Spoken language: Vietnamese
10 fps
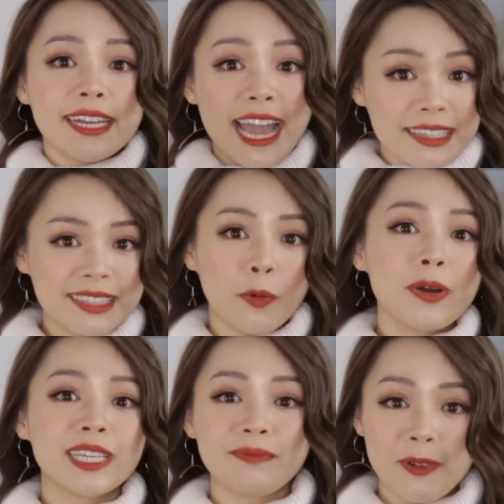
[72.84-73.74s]
đang sống
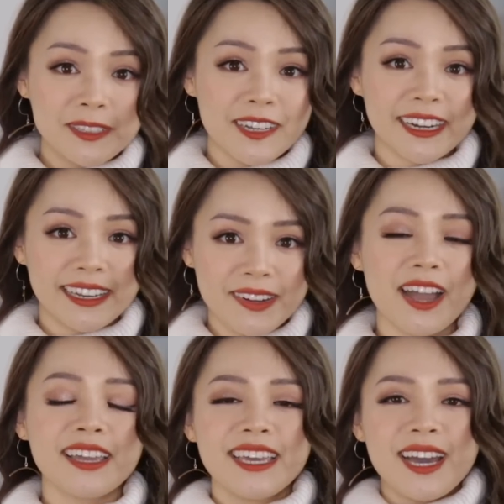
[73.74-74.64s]
ở trong môi trường này
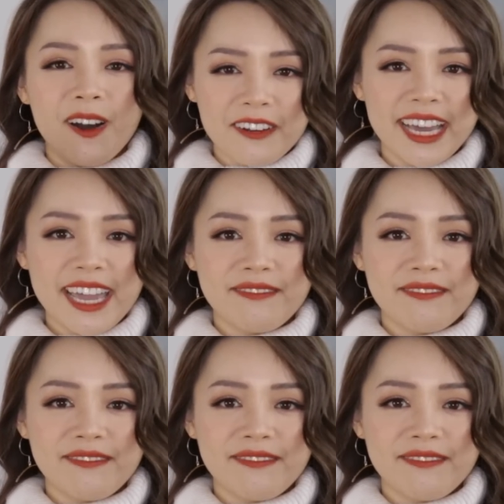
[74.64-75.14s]
nữa. Ok